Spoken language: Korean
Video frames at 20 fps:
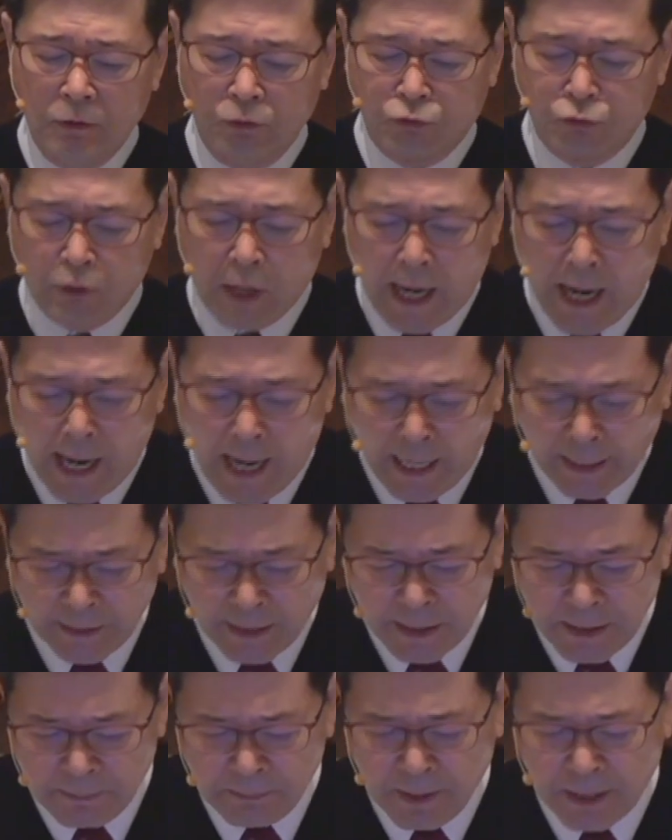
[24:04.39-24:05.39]
누가
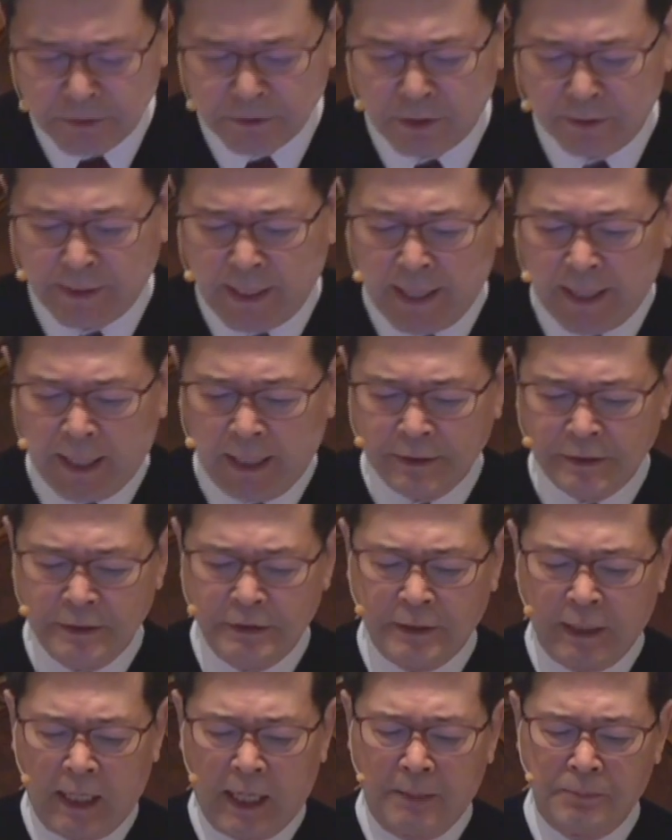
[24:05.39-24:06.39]
하나님께서
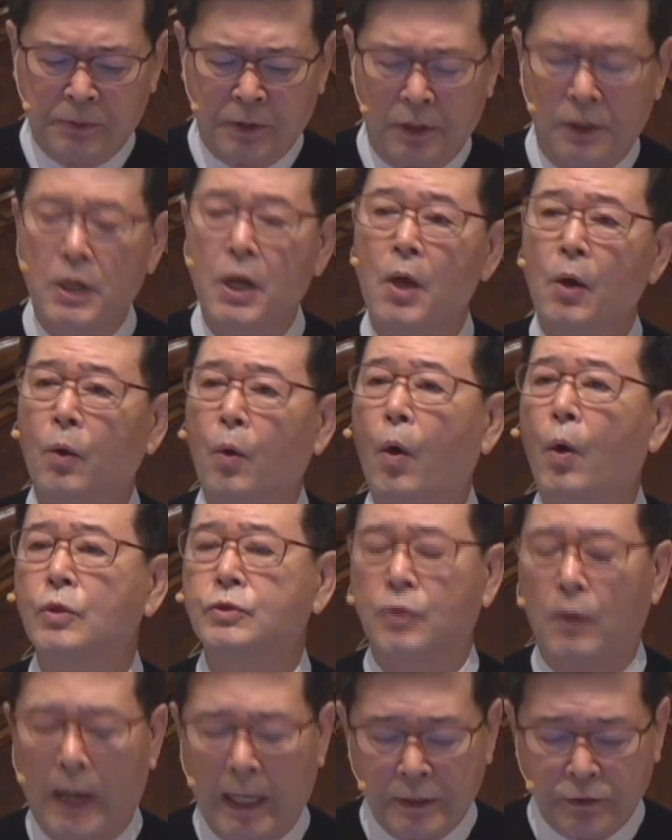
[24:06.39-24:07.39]
택하신 사람들을
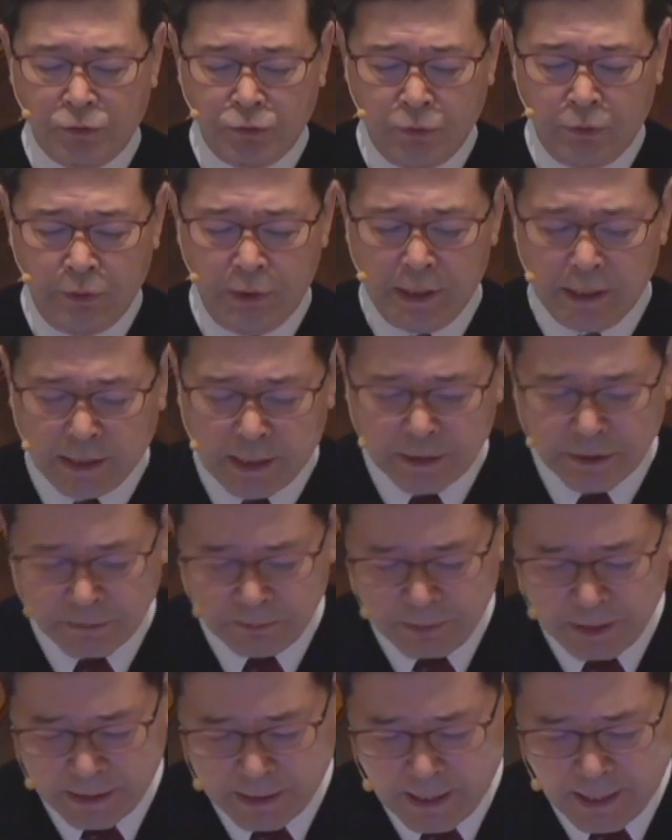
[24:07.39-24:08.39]
고소할 수
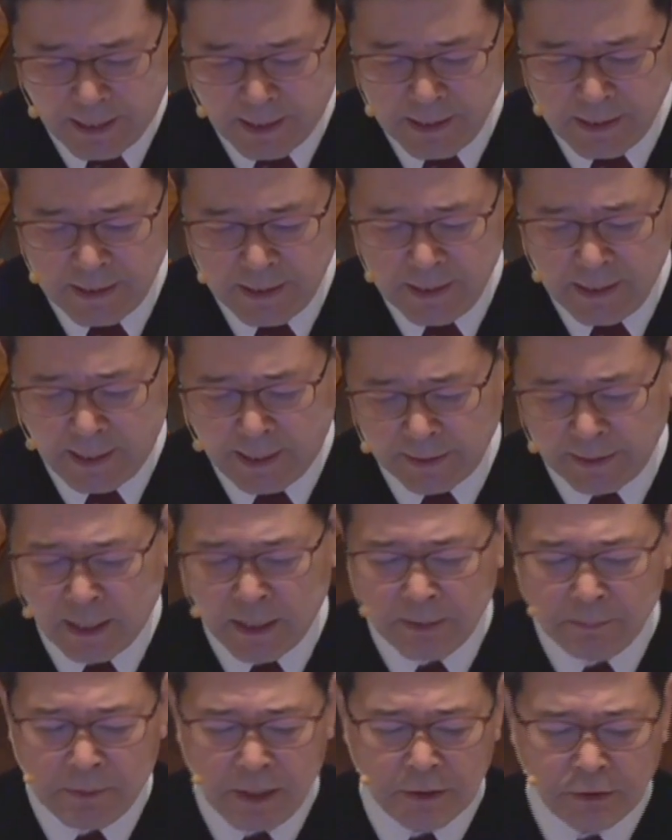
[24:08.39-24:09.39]
있겠습니까?
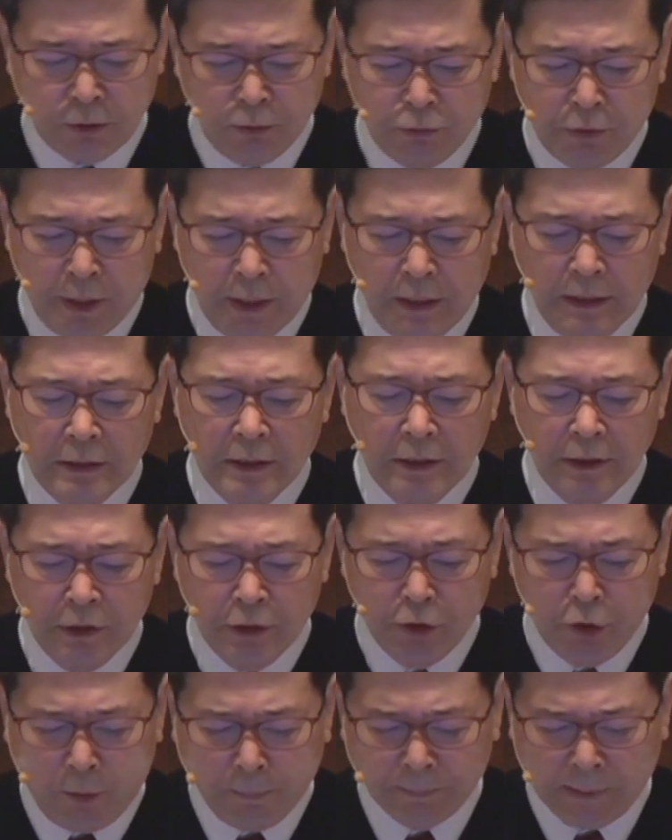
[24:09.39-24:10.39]
하나님께서 우리를
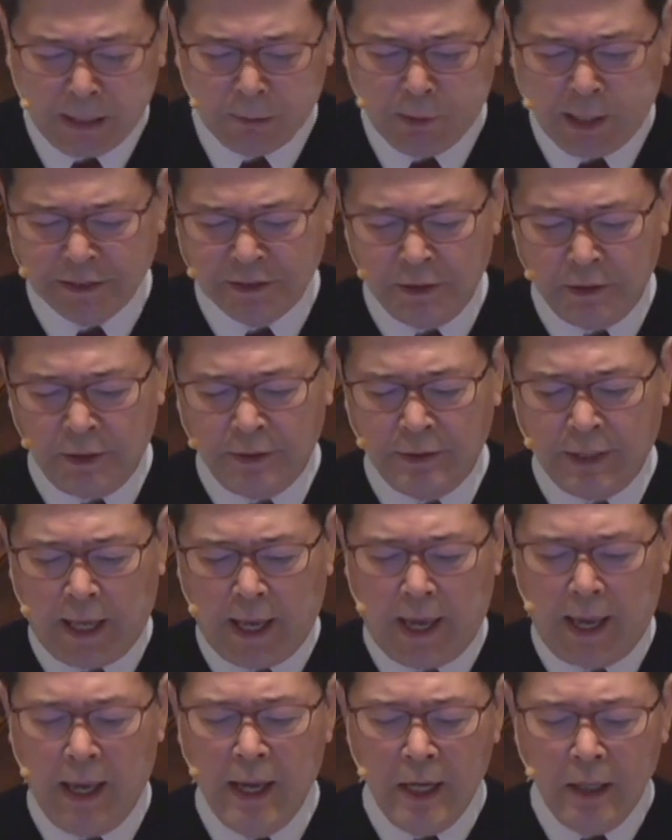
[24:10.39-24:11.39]
의롭다고
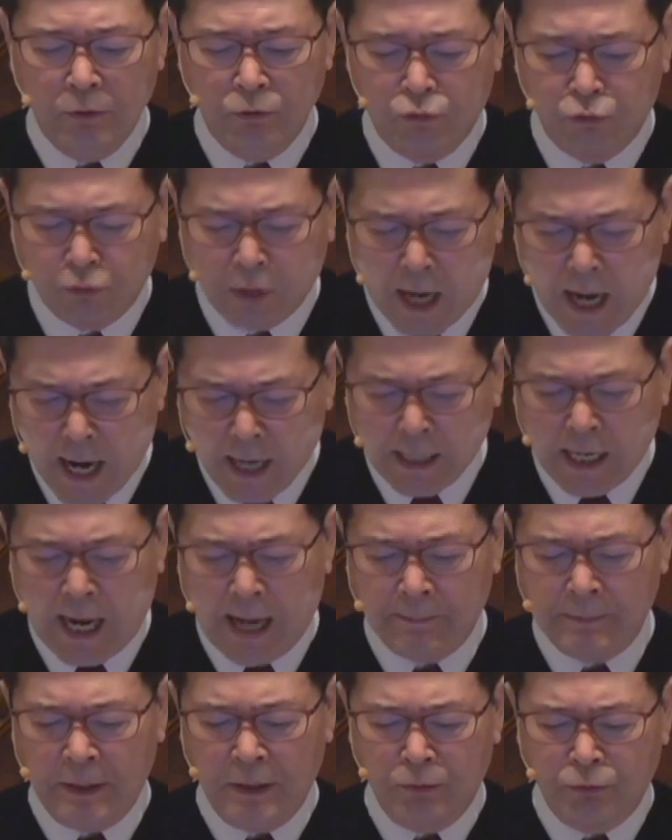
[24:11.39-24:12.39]
하시는데 누가
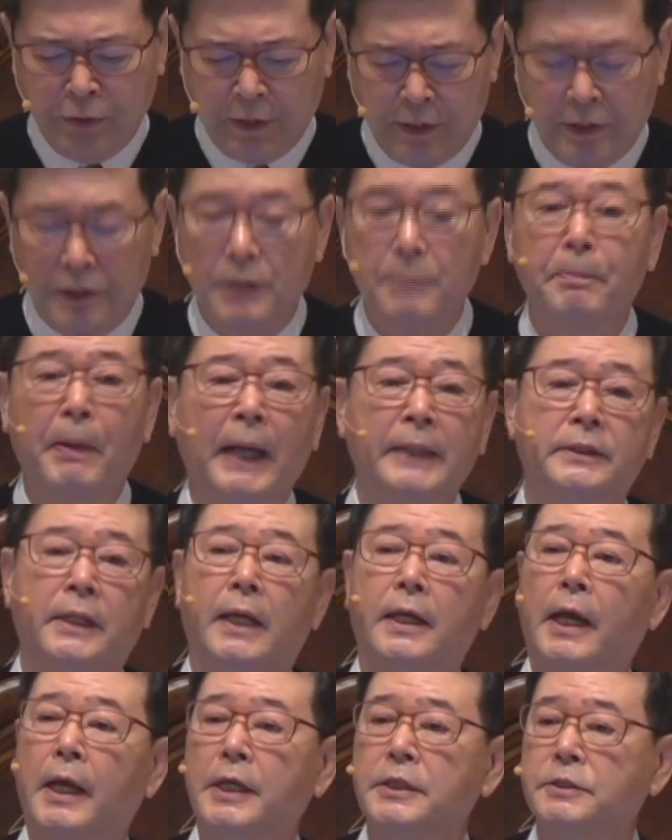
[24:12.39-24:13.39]
감히 우리를
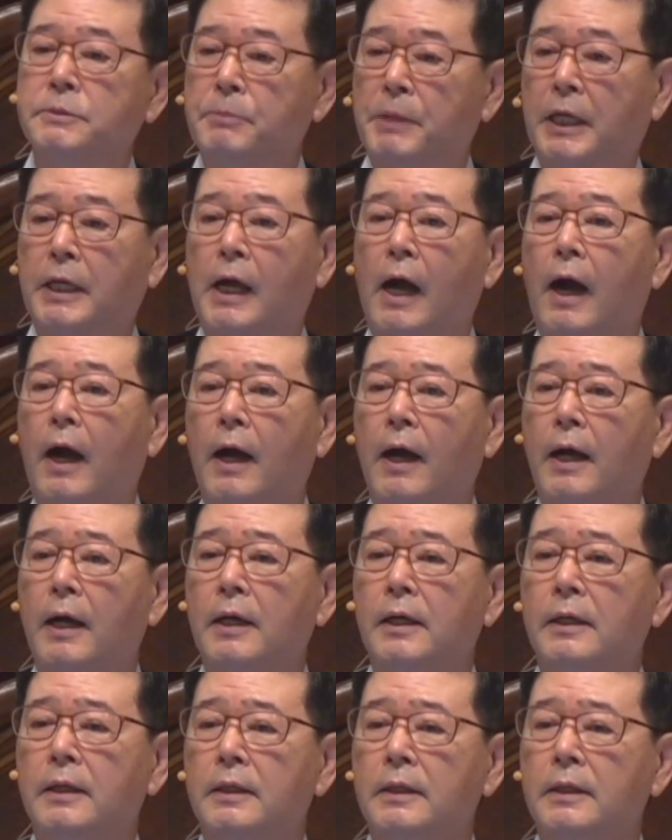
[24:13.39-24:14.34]
판단하겠습니까?